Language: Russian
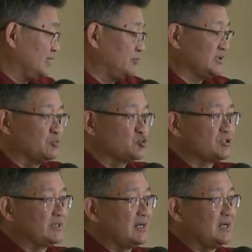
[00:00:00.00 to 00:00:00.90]
потому
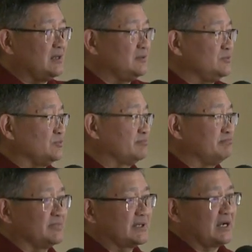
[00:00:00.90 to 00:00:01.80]
что ну,
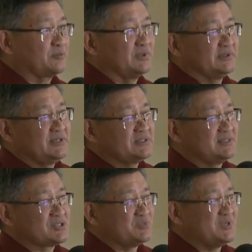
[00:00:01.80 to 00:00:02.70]
как бы, есть
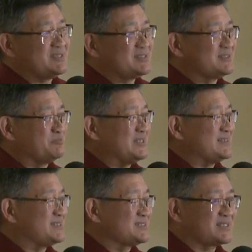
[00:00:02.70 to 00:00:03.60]
даже
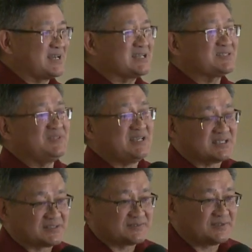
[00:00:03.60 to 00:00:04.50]
медицинские
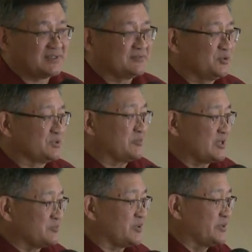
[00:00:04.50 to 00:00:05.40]
освидетельствования. Ну, там
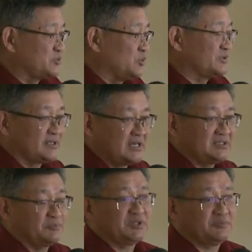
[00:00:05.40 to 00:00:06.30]
я, например, доктор, я
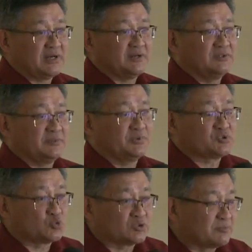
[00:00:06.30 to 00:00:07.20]
это понимаю, да,
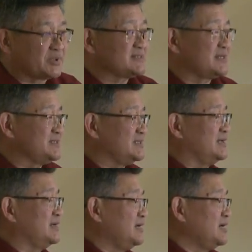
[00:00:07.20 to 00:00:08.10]
что там происходило.
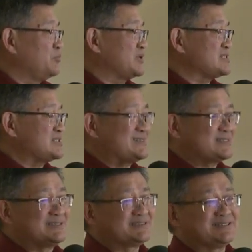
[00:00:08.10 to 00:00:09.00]
Произошла
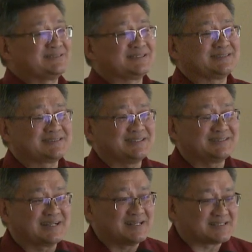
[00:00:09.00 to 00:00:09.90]

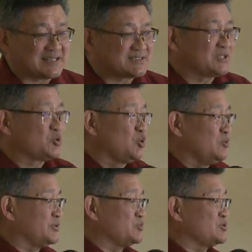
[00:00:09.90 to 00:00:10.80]
централизация крови,
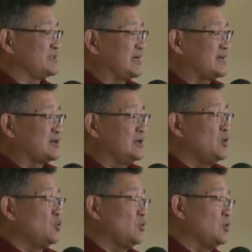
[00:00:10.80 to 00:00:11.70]
потому что так как
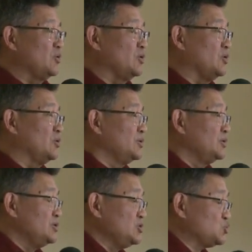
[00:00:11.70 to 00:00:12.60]
о, о,
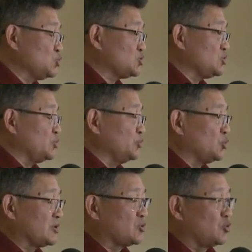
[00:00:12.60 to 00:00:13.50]
Иисус
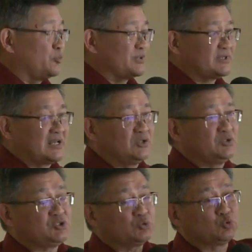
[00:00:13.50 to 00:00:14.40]
много крови потерял
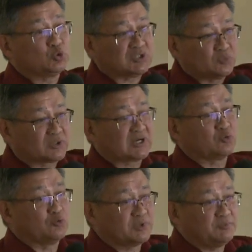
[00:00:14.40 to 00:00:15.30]
еще до того, как
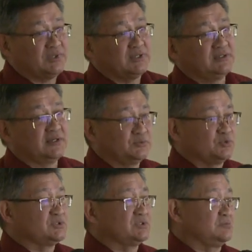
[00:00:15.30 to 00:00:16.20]
его прибили, да, то
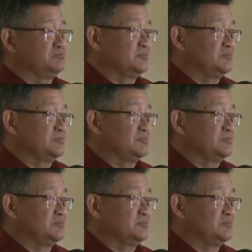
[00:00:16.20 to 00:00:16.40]
есть